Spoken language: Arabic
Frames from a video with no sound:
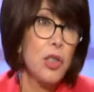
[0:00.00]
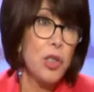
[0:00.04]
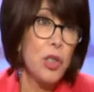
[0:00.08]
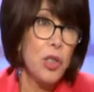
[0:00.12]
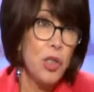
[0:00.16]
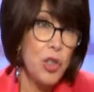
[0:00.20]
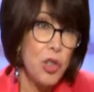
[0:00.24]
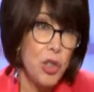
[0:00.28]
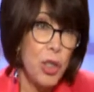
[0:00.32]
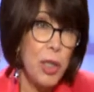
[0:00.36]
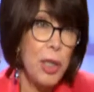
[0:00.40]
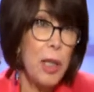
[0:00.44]

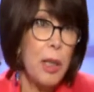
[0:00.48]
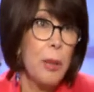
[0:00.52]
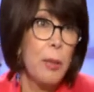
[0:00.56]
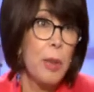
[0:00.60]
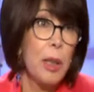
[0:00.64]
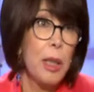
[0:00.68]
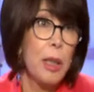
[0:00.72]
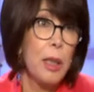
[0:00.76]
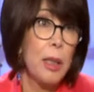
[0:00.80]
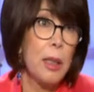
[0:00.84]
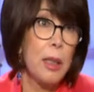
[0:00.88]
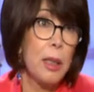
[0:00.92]
يتجنب
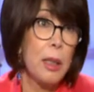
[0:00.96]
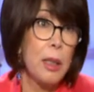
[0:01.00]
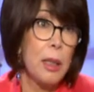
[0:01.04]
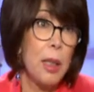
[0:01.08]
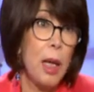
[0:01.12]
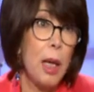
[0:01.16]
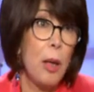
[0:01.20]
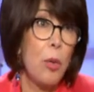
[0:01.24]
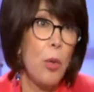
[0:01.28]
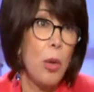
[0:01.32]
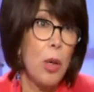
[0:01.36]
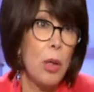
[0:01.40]

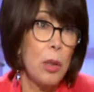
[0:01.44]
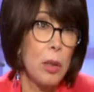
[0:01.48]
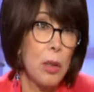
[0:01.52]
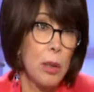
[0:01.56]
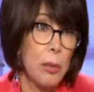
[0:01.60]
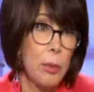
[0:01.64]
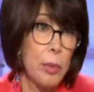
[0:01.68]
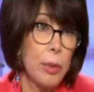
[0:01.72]
هالعواقب